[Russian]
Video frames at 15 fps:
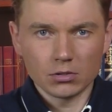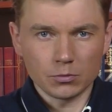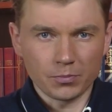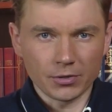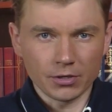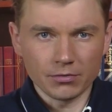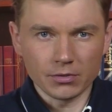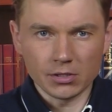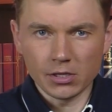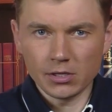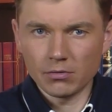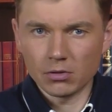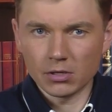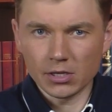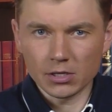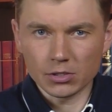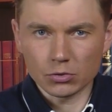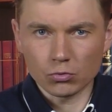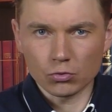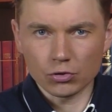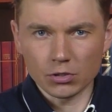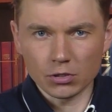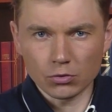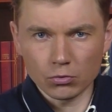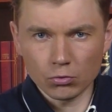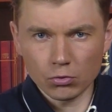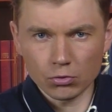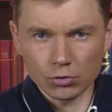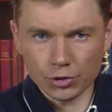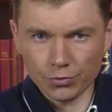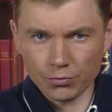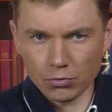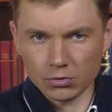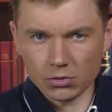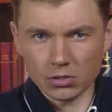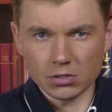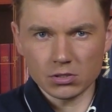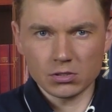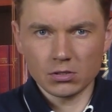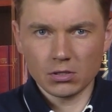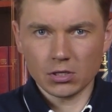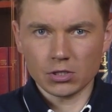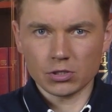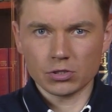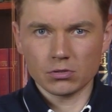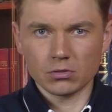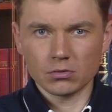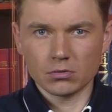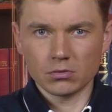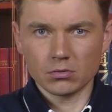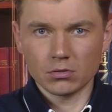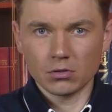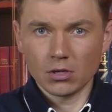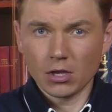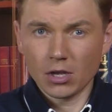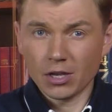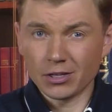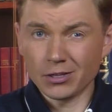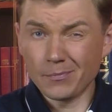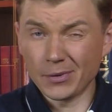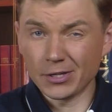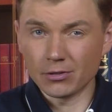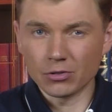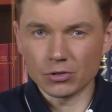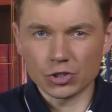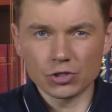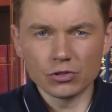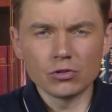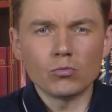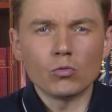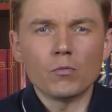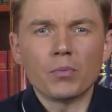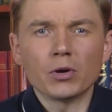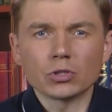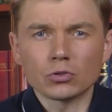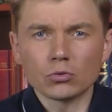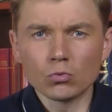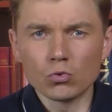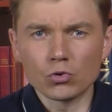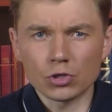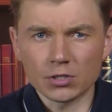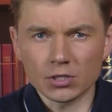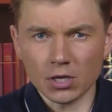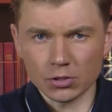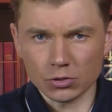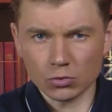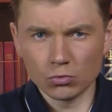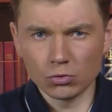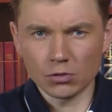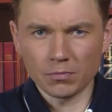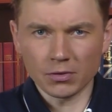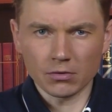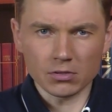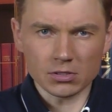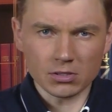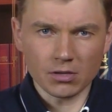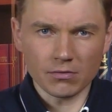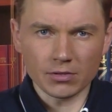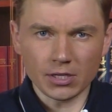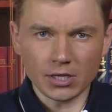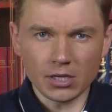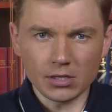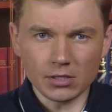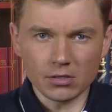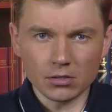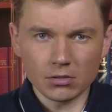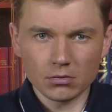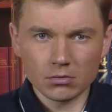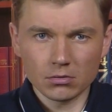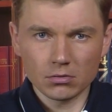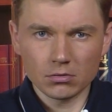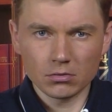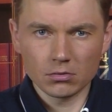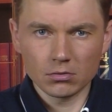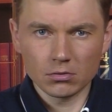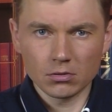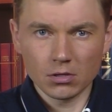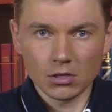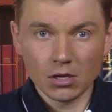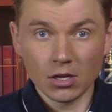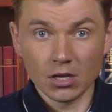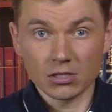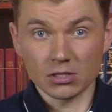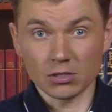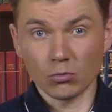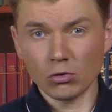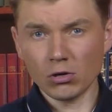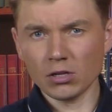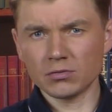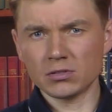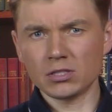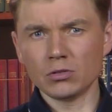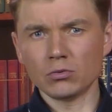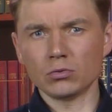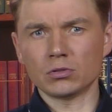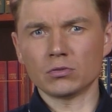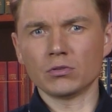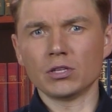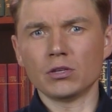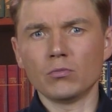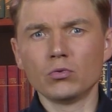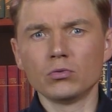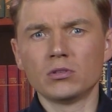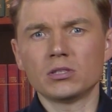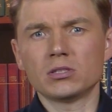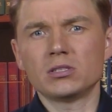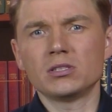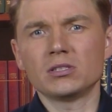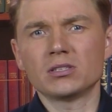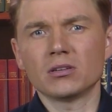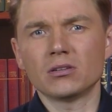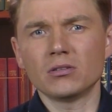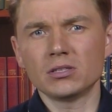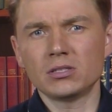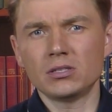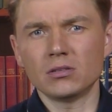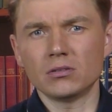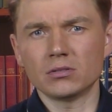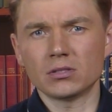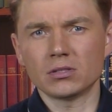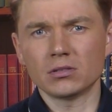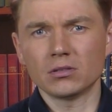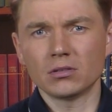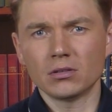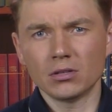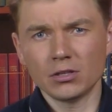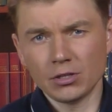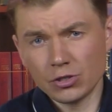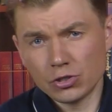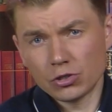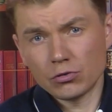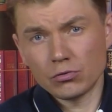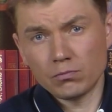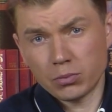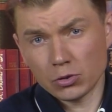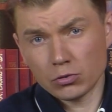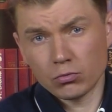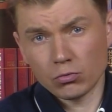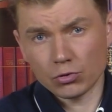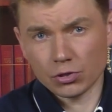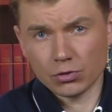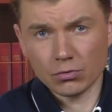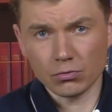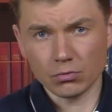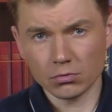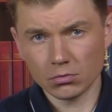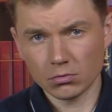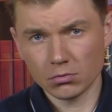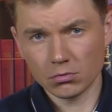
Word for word: справедливо ли осуждать то, чего ты не знаешь, и предложил ему послушать о сути православной религии. Самурай в силу своей мудрости согласился и решил послушать его.